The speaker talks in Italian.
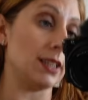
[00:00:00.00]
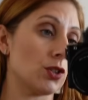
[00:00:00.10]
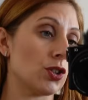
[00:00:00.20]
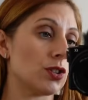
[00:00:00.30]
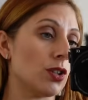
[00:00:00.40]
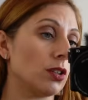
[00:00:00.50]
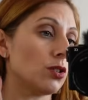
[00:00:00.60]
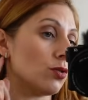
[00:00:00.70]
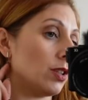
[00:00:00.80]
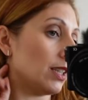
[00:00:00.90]
gli accessori
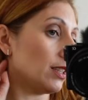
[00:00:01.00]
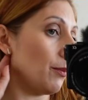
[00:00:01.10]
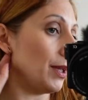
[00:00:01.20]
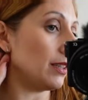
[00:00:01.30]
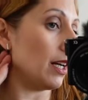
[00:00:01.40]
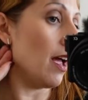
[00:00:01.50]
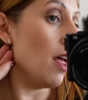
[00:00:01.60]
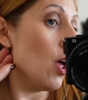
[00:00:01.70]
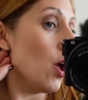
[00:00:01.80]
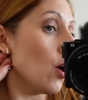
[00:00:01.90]
sono andata a mettere
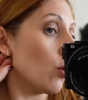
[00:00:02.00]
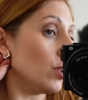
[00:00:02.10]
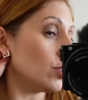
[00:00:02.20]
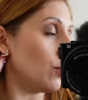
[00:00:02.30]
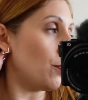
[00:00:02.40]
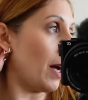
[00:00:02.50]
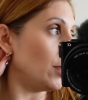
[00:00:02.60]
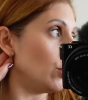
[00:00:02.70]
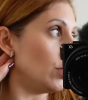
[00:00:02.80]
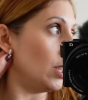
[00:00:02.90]
questo
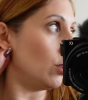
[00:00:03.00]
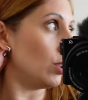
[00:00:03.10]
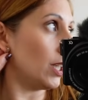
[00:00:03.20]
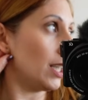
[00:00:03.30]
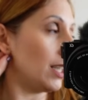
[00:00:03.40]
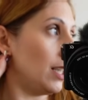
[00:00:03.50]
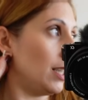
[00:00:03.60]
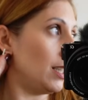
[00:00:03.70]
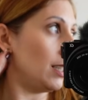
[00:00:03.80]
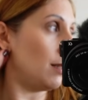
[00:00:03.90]
paio di
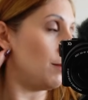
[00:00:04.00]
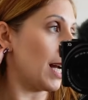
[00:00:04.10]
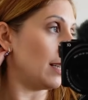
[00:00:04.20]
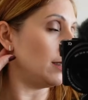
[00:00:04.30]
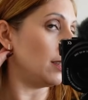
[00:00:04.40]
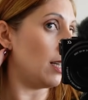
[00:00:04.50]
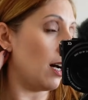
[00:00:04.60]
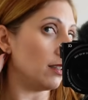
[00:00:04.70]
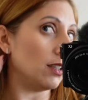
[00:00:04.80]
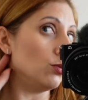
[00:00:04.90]
orecchini del brand
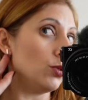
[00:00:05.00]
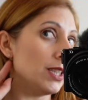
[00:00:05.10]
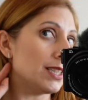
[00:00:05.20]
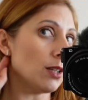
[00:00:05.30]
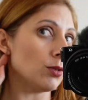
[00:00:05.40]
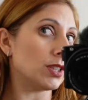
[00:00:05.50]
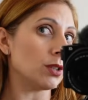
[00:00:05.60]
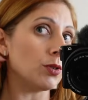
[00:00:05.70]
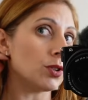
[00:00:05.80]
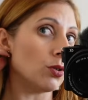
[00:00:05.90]
Anna Luisa, questi
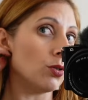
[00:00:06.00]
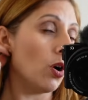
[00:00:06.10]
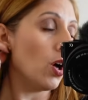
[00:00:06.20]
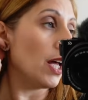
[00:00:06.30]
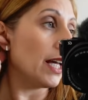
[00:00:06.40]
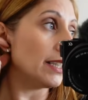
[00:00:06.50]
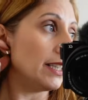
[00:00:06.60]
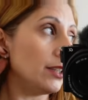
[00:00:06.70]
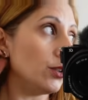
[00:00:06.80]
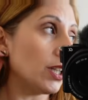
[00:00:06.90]
qui sono
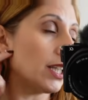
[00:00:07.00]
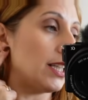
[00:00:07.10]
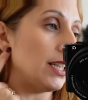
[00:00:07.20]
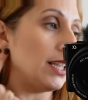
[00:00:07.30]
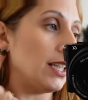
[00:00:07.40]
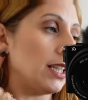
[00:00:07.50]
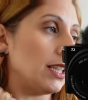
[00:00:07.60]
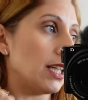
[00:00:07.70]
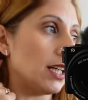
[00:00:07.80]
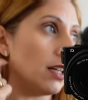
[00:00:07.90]
degli orecchini
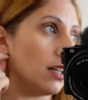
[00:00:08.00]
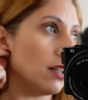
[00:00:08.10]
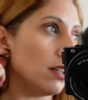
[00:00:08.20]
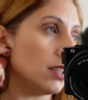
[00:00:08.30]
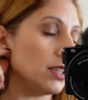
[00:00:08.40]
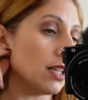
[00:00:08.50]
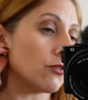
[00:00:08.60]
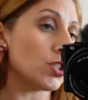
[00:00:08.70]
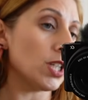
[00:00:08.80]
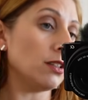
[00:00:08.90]
in, eh, in
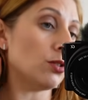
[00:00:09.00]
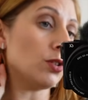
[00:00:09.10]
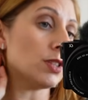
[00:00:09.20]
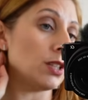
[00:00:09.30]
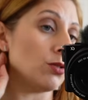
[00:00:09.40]
argento se